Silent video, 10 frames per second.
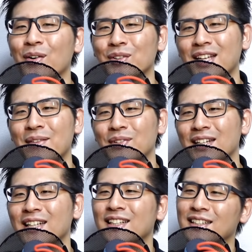このタイプ
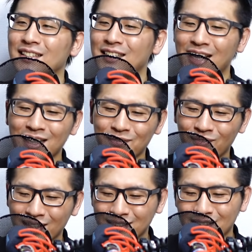になり
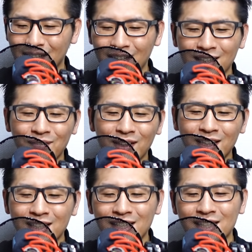ます。で
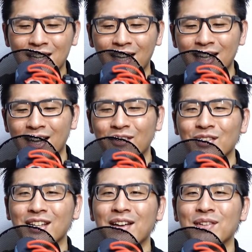バッテリーチャージャーがねこ
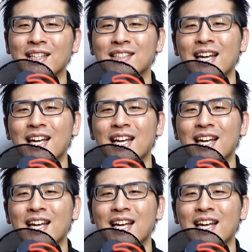のタイプです